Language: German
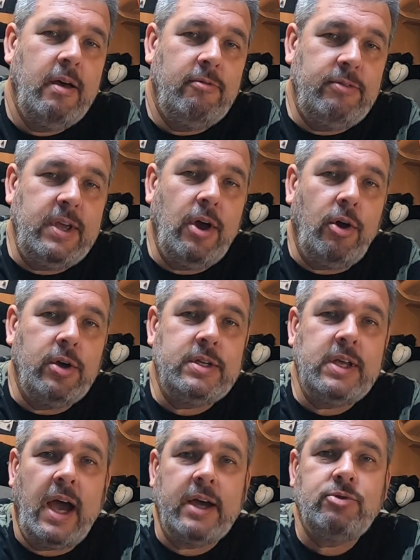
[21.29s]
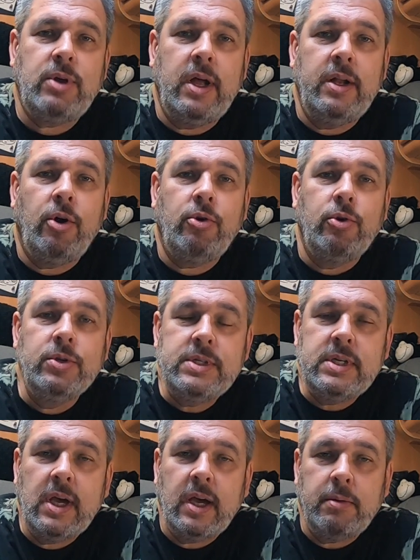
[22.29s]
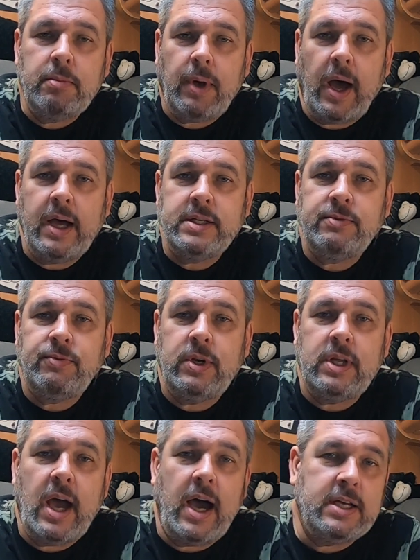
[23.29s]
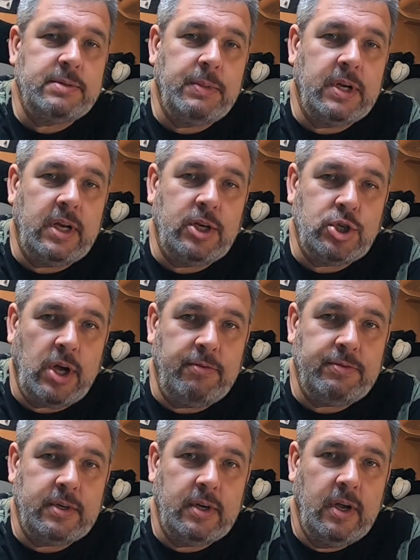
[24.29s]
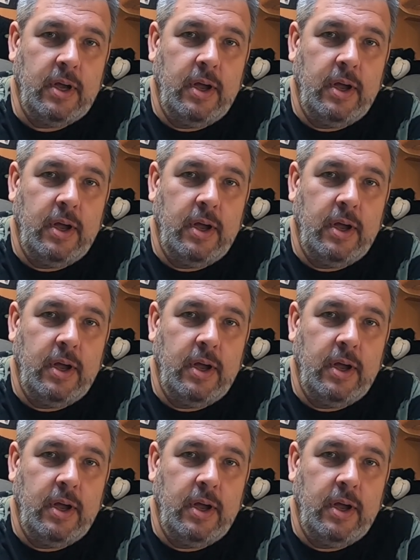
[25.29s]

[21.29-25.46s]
wie ihr euch die aktuell noch günstigeren Preise für die Jahresmitgliedschaft